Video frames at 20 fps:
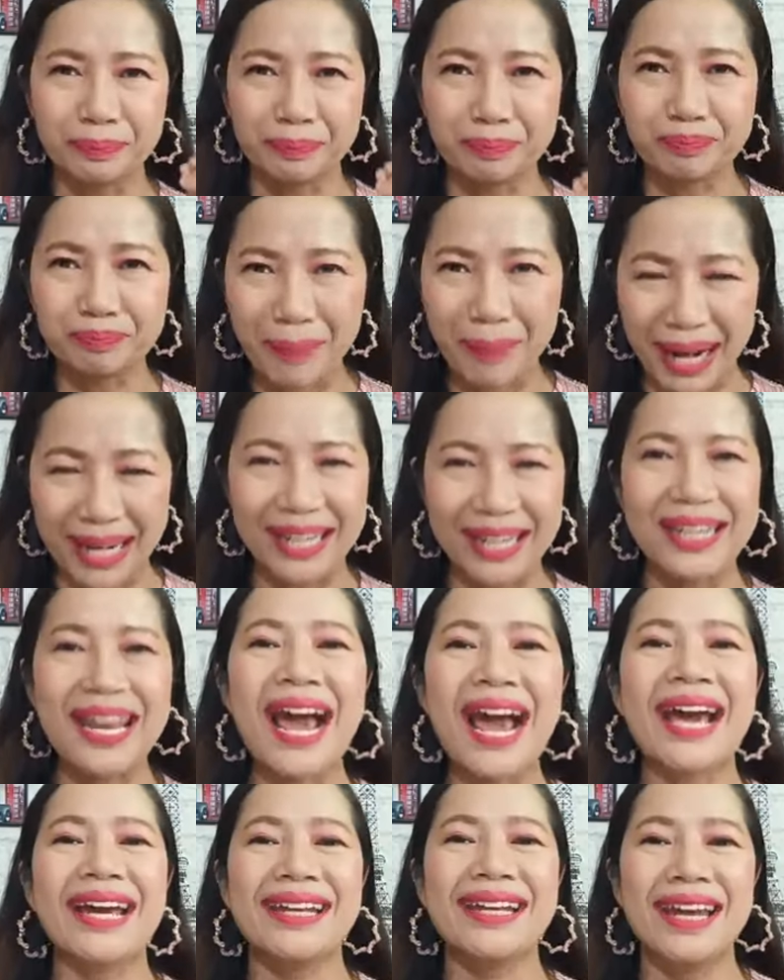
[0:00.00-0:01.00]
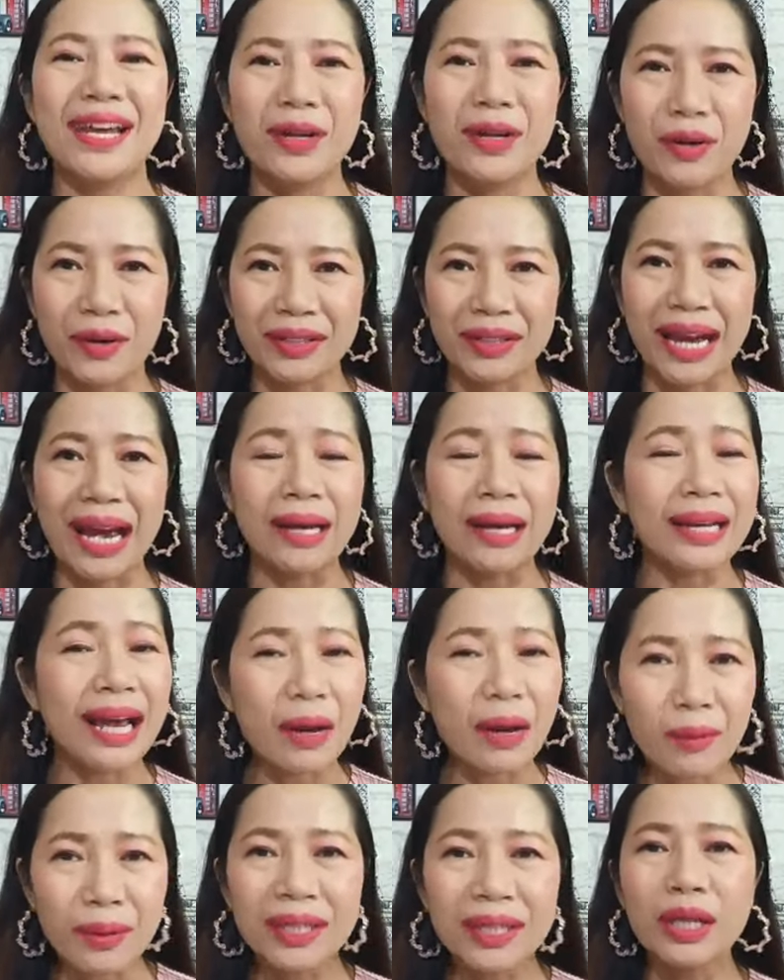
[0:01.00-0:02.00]
ใหม่ได้แน่นอนค่ะถ้า
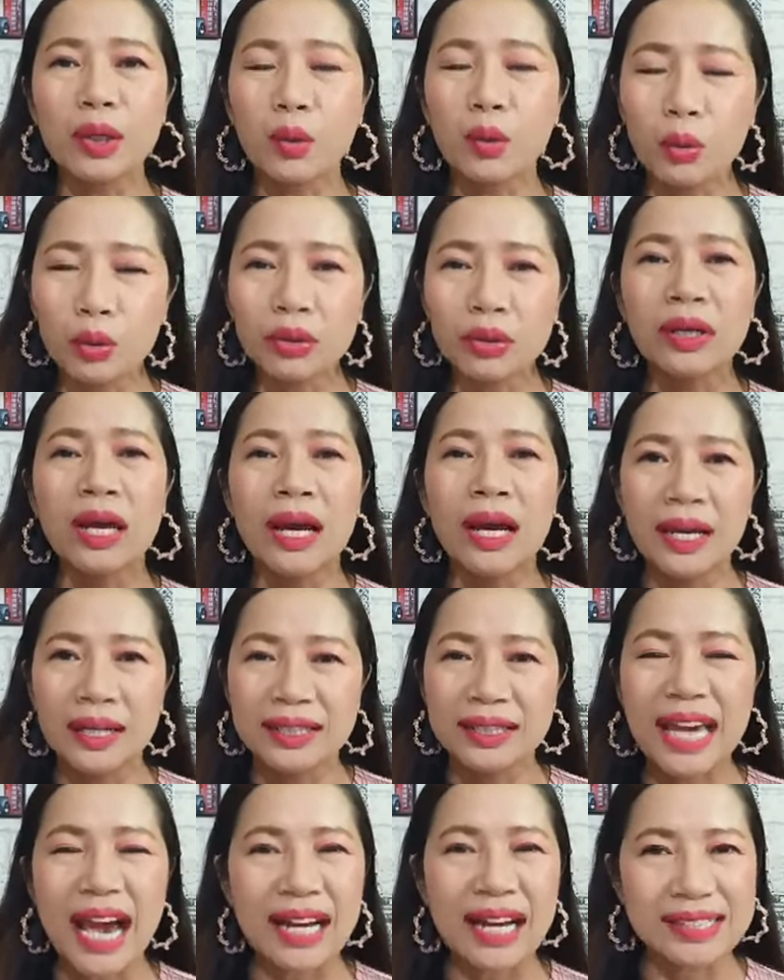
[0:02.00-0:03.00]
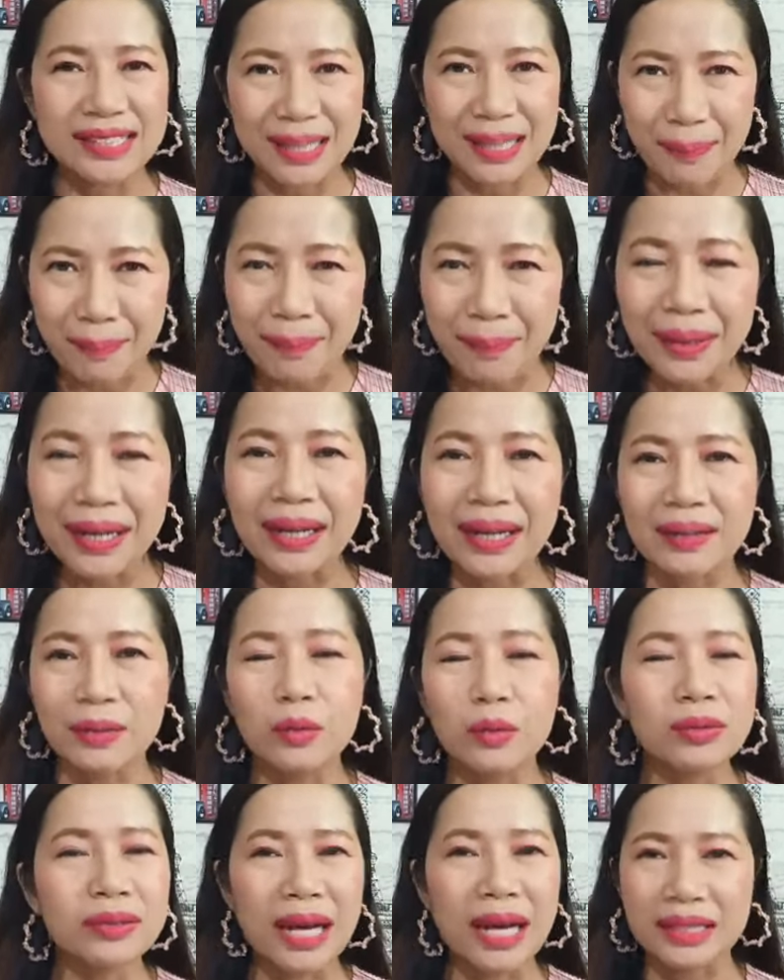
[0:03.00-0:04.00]
วันนี้คุณอยากสำเร็จ คุ
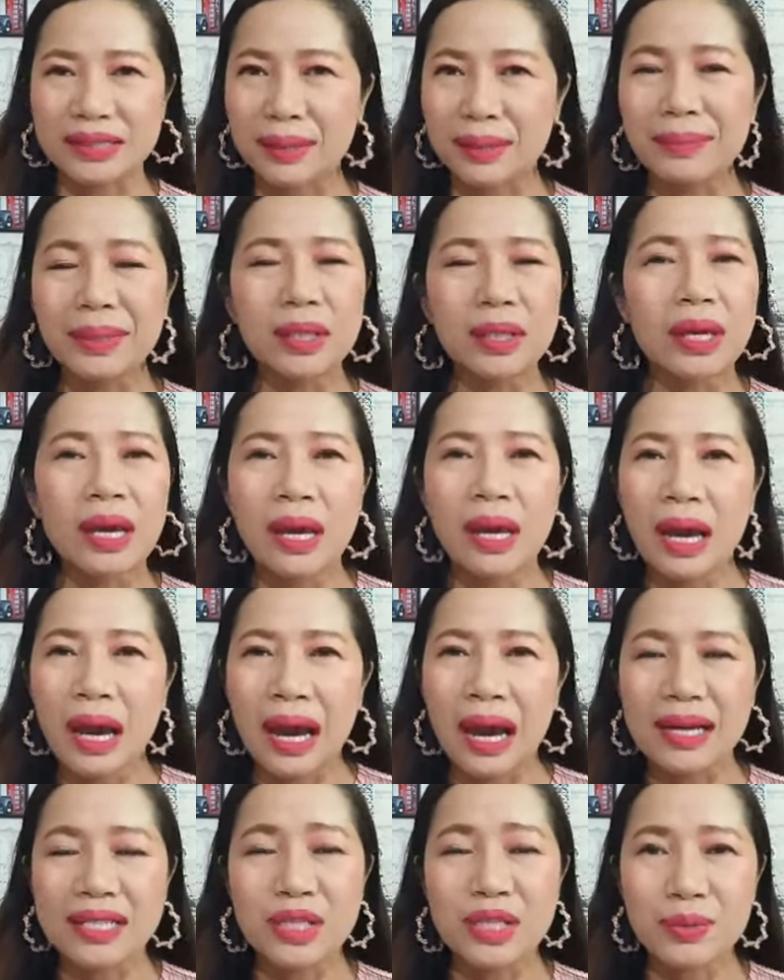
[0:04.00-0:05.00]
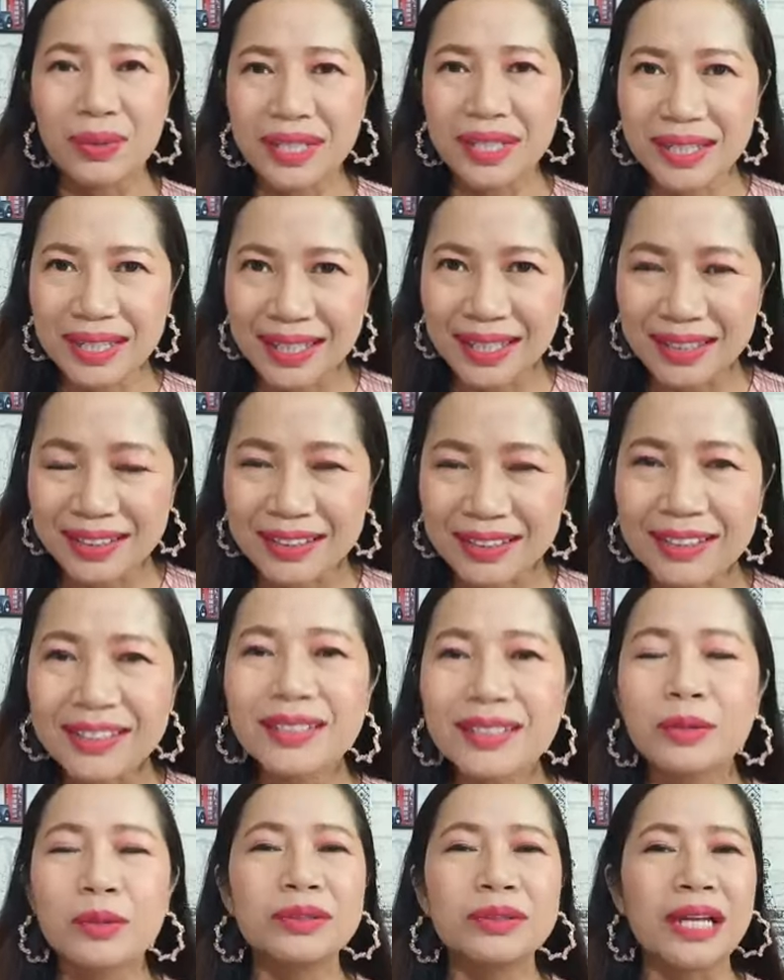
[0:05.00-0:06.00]
ณอยากจะมีชีวิตที่ดีขึ้น
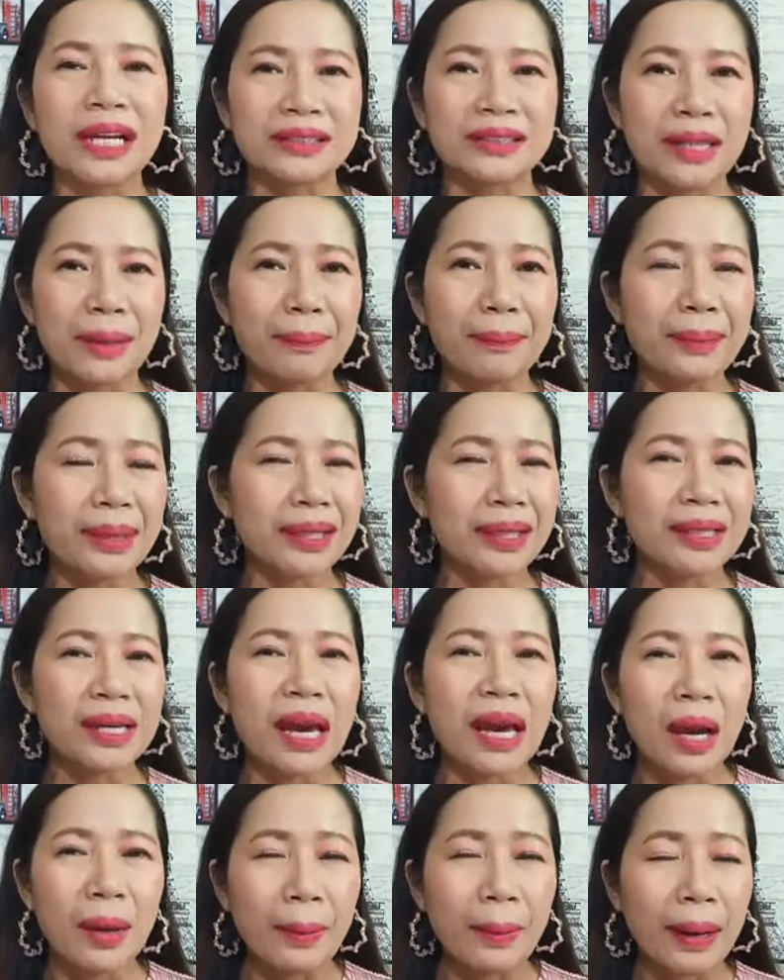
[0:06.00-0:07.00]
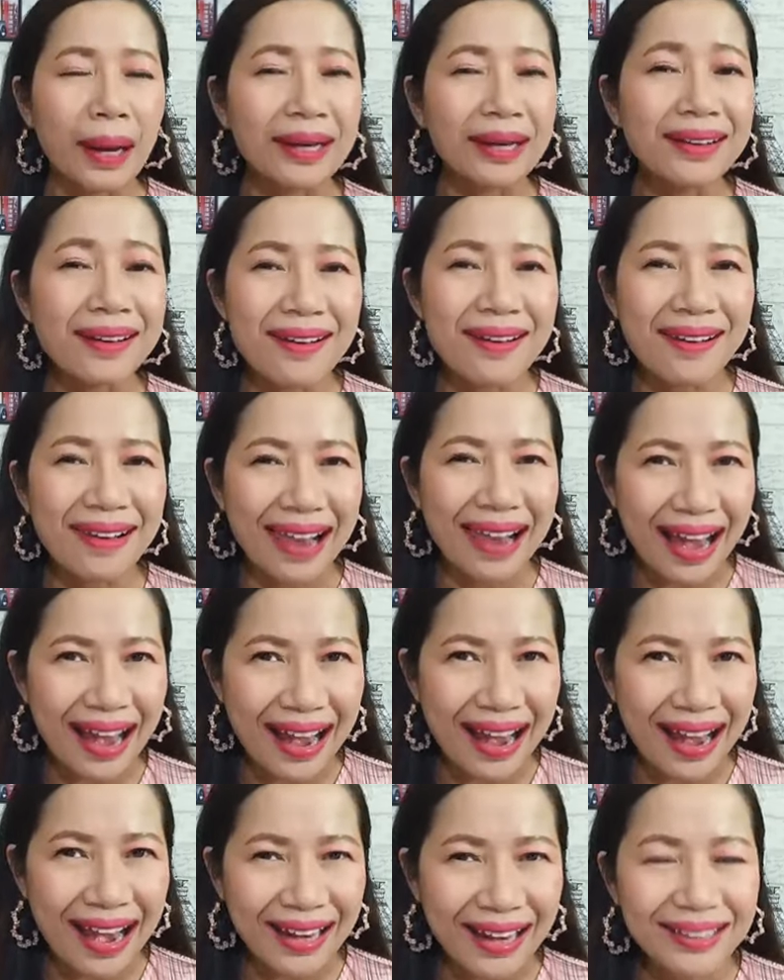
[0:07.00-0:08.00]
คุณอยากจะมีเงิน
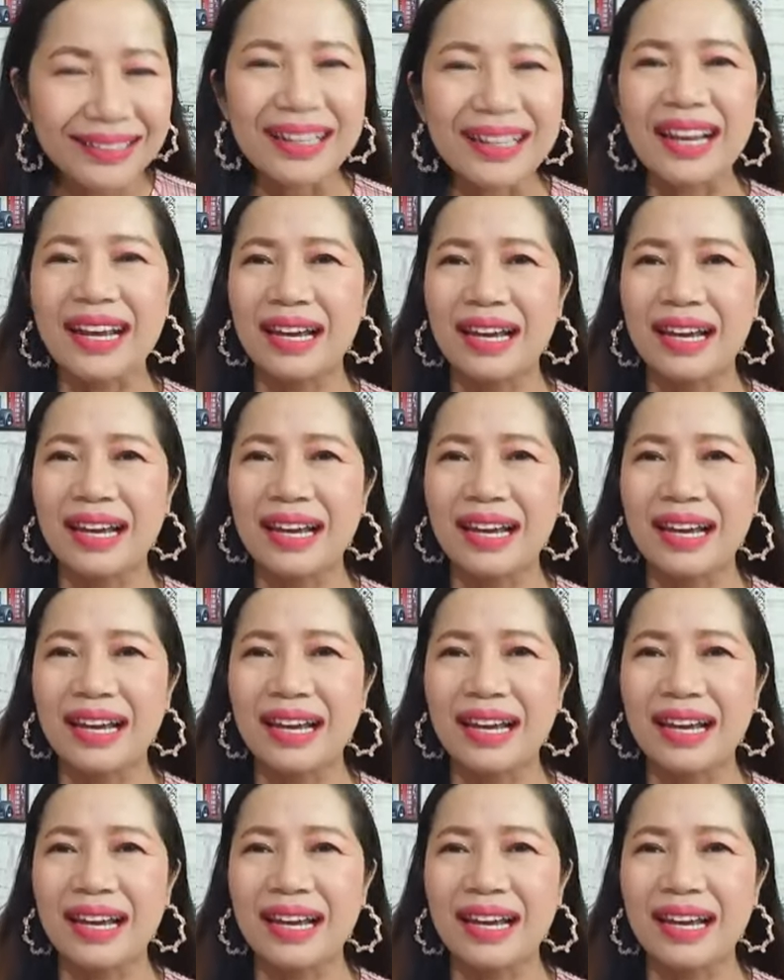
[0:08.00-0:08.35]
ล้าน แต่